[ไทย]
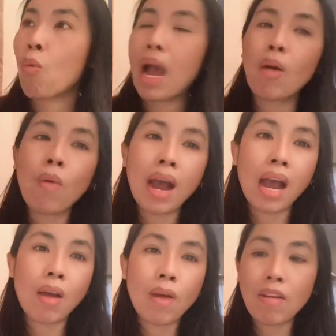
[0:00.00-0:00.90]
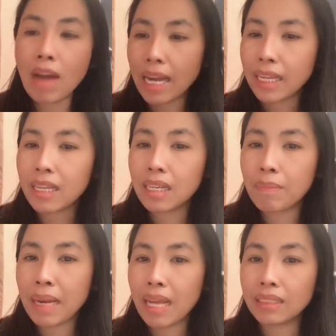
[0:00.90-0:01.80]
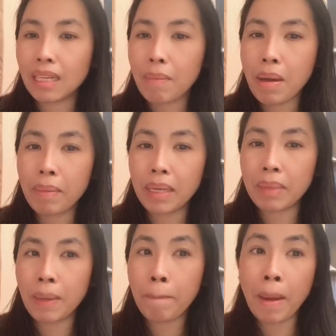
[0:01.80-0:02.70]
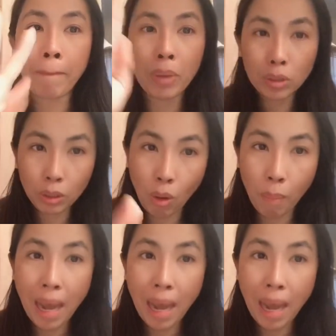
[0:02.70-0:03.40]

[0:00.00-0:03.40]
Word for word: วาวาวาวานี่คือเป็นลักษณะเหมือนเหมือนปั๊มปตท